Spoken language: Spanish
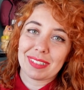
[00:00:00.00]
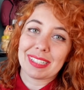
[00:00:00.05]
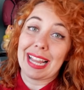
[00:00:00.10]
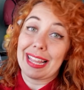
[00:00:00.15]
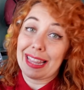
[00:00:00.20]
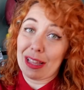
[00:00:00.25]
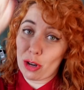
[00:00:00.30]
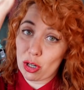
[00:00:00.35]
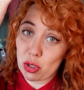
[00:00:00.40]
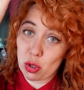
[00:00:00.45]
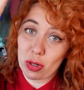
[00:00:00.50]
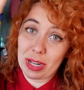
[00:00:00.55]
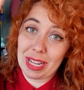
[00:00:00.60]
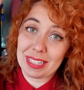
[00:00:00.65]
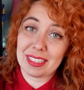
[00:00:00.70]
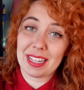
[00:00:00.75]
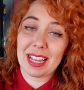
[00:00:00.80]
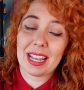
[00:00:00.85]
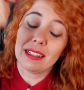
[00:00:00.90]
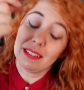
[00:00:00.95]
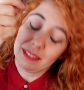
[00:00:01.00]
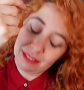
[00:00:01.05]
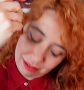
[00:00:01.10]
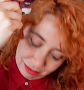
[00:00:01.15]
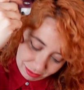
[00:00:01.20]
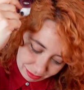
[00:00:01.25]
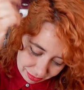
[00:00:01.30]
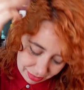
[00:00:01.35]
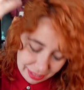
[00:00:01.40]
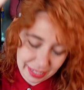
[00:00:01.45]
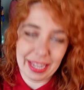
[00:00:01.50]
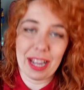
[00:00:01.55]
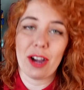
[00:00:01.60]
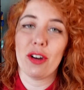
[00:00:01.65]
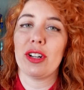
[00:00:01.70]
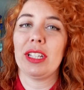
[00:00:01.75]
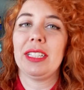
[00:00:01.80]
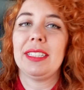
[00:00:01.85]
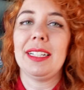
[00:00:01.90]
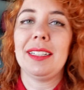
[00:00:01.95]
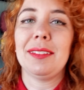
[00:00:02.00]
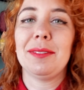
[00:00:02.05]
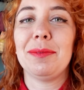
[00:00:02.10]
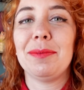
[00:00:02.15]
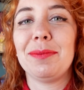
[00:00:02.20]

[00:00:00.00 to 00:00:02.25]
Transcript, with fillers: Cada uno a su casa, que ya es ahorita.